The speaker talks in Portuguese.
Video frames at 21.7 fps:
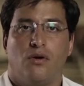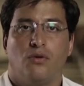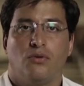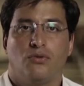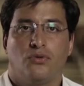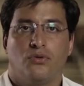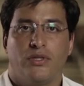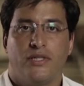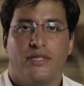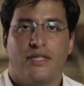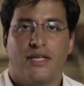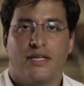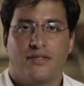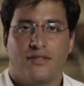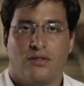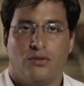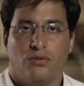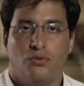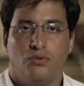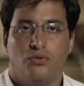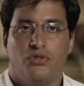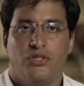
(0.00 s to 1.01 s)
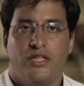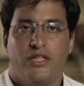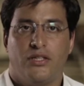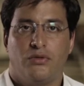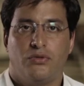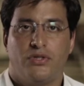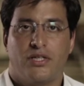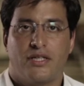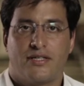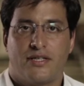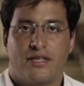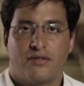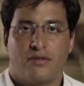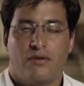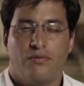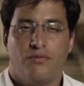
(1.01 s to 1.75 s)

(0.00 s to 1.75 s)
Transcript: consolidação do direito de acesso a